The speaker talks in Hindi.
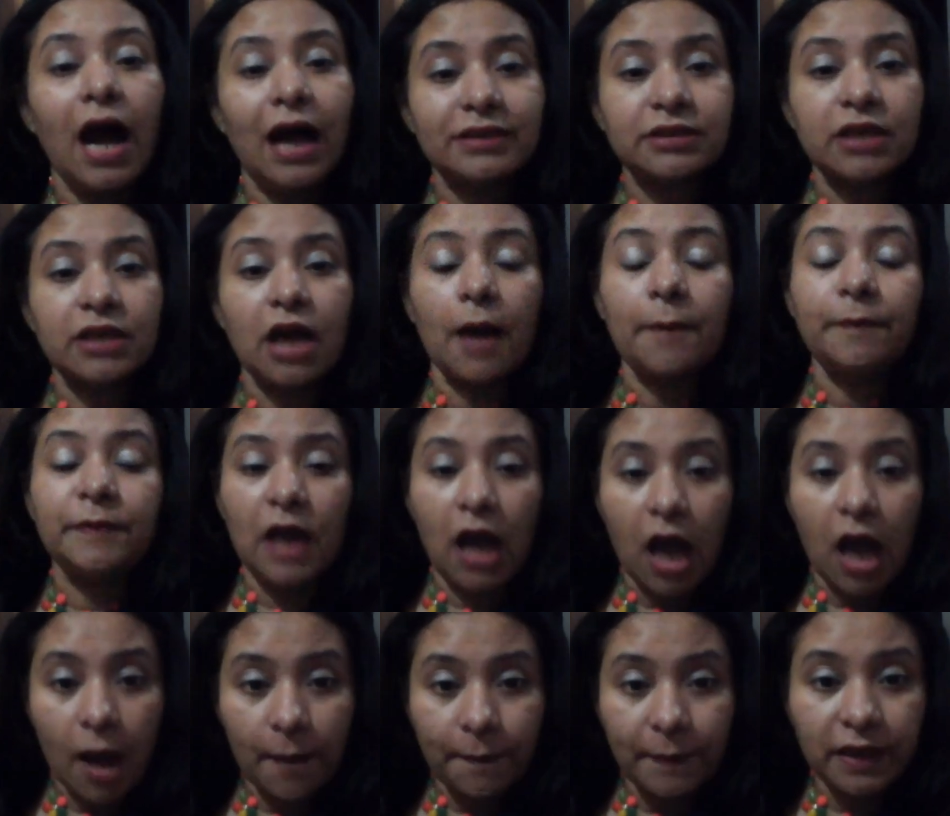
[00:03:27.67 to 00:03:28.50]
अच्छा अब
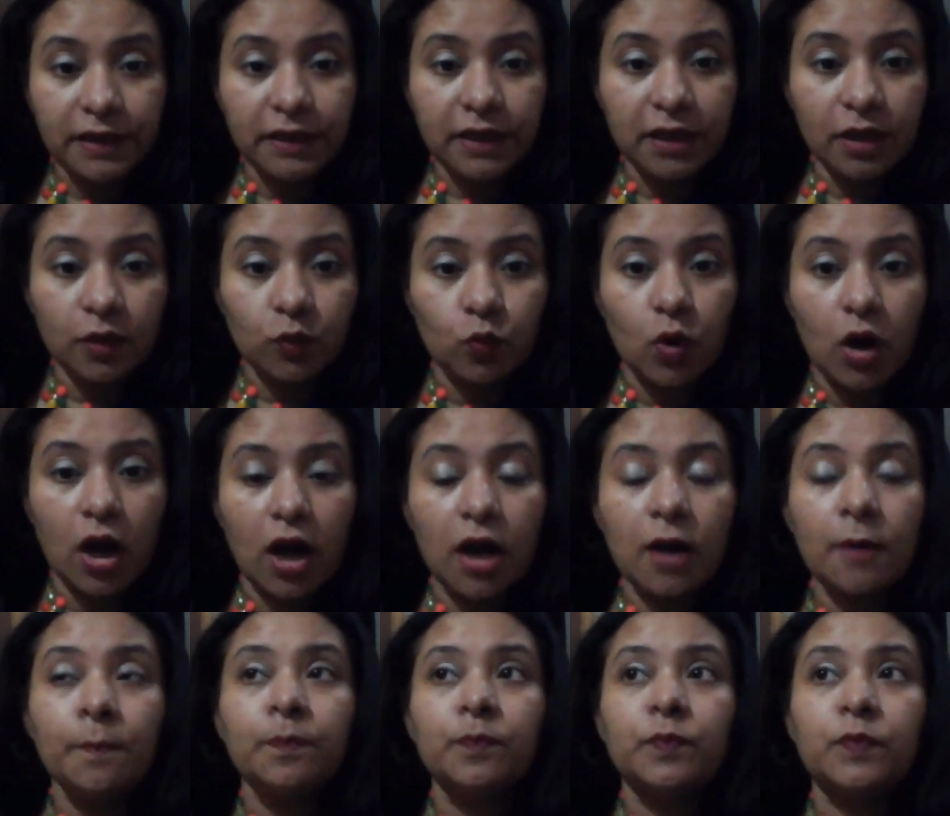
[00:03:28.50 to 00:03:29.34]
यहाँ पर ये हुआ
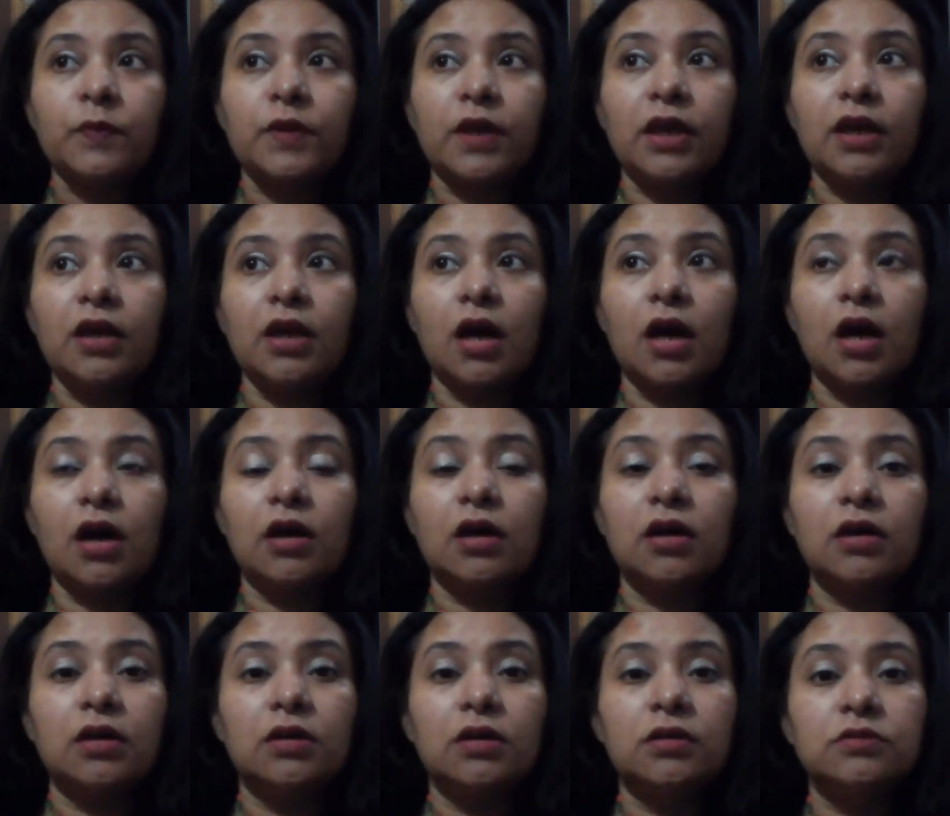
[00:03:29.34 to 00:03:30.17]
कि
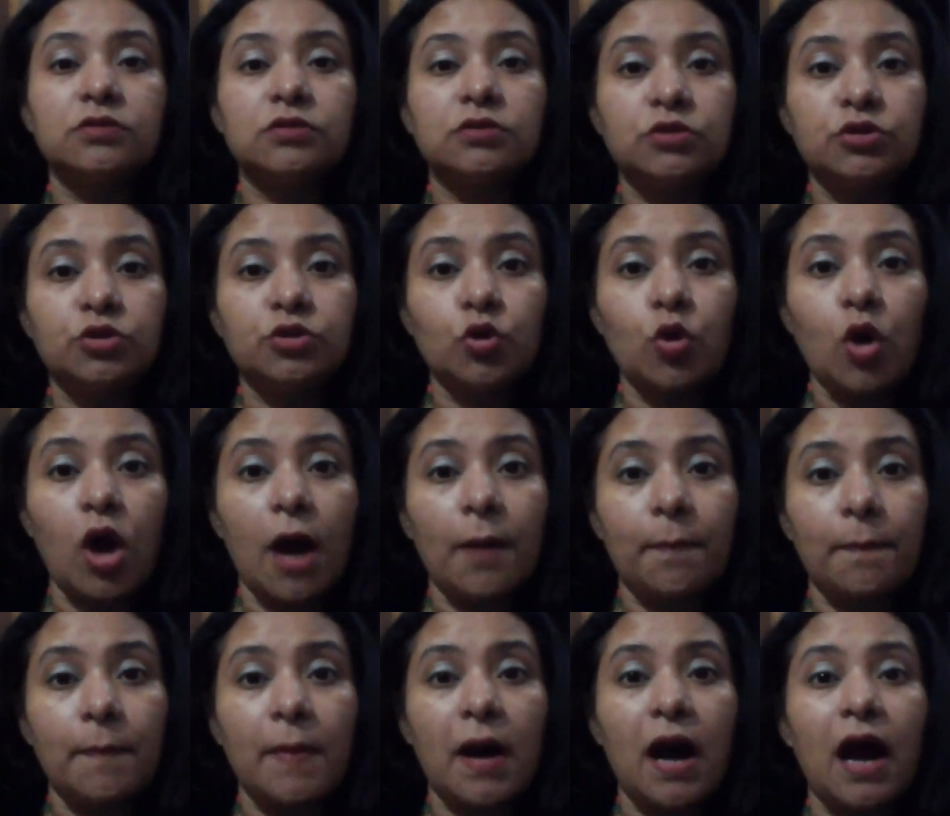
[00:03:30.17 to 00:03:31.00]
जो
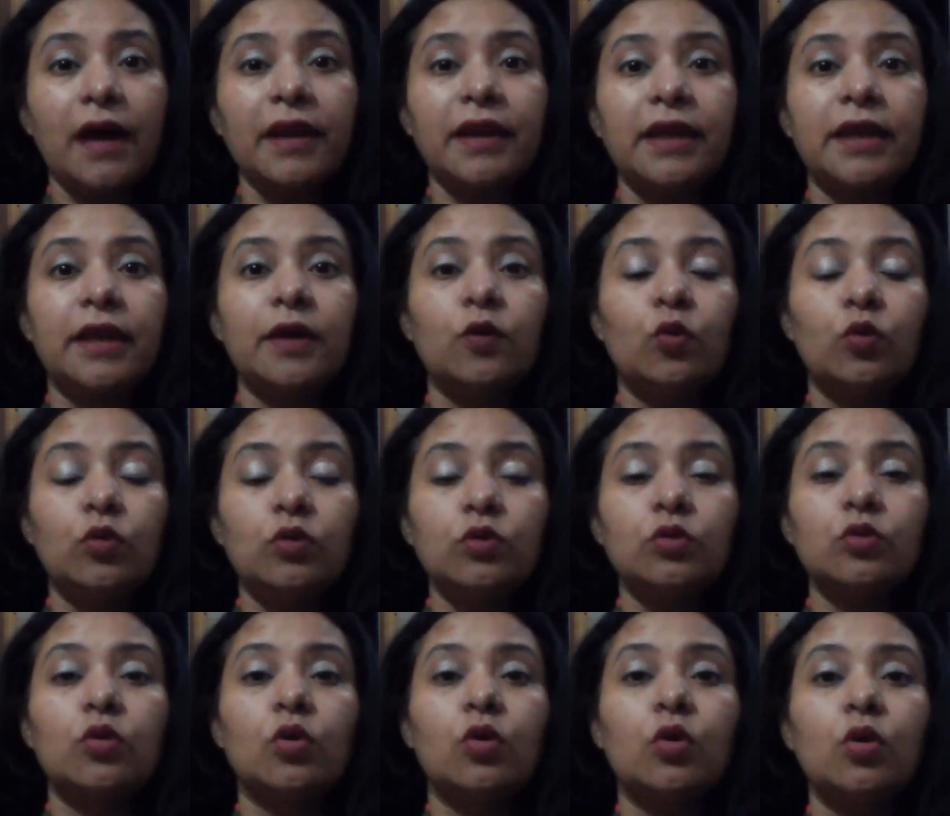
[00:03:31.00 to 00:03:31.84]
अम्मार हैं
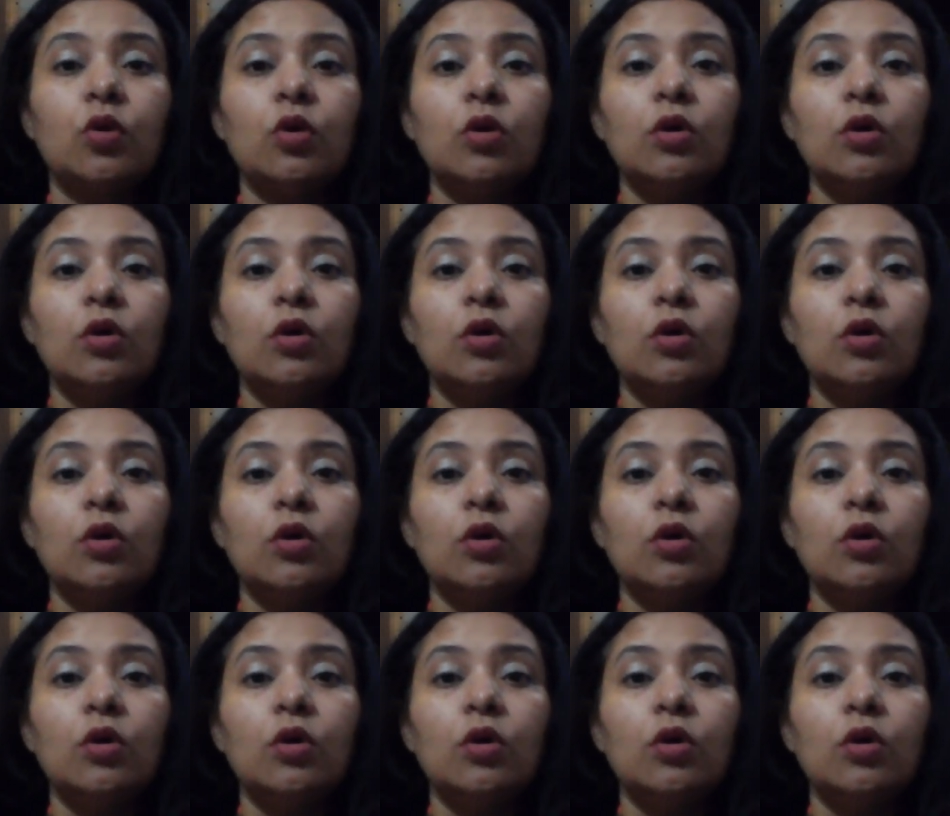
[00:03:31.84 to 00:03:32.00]
उनको